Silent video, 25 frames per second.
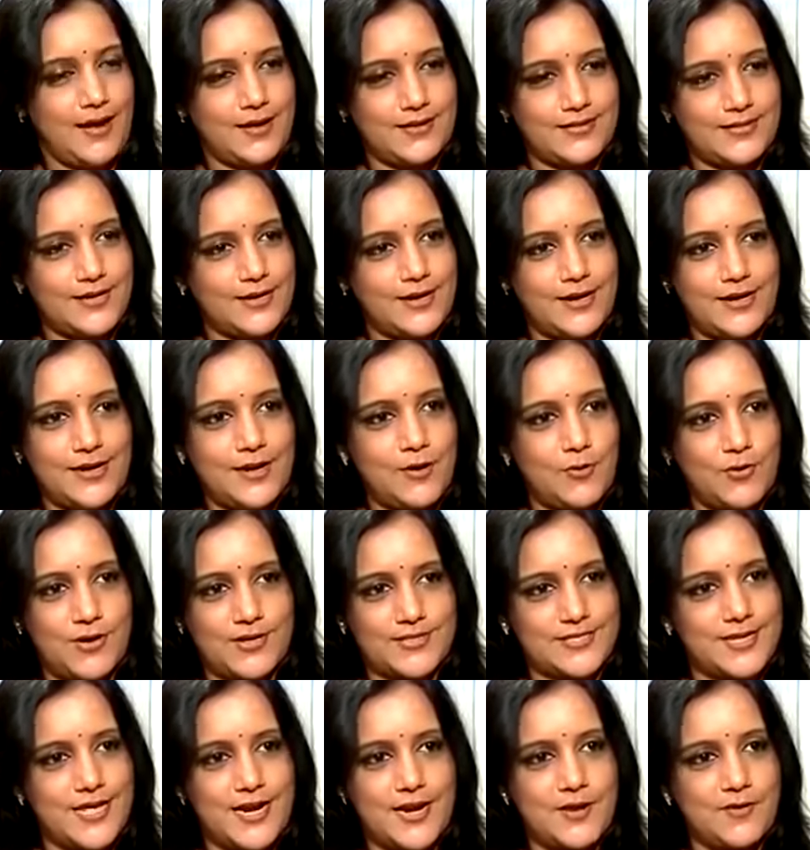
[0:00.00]
సంఘటన
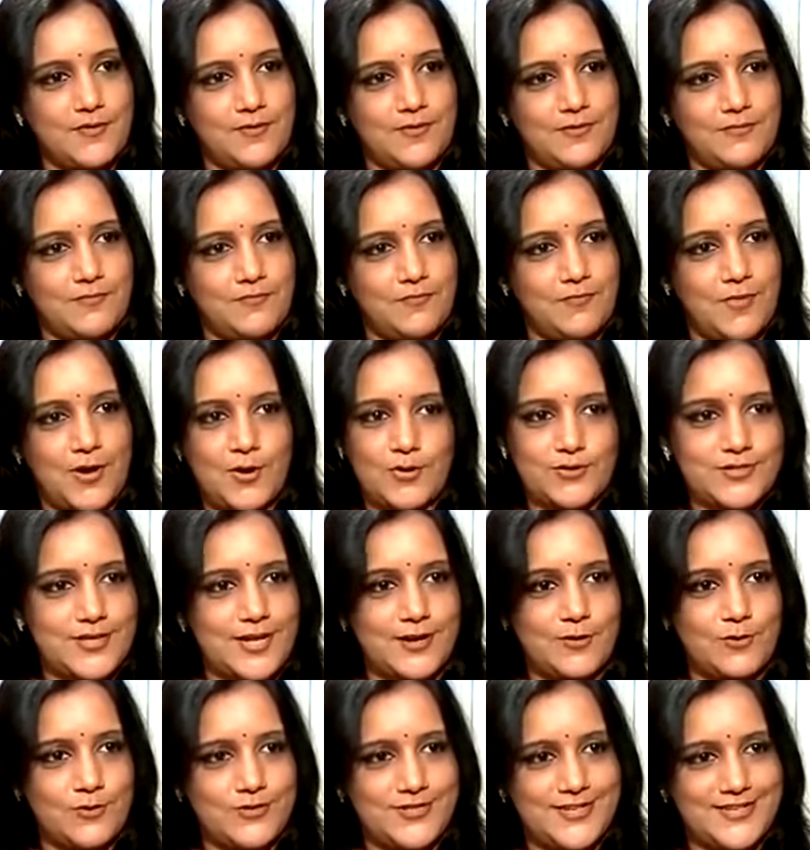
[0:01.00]
ఒక్కసారి మరోసారి
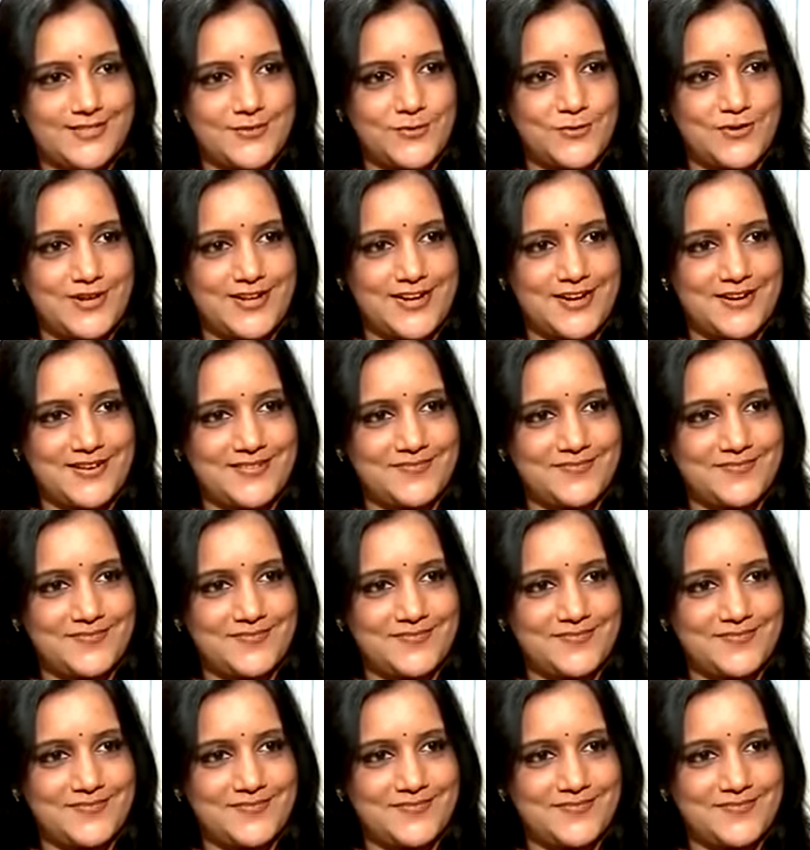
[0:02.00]
గుర్తు చేసుకుంటారా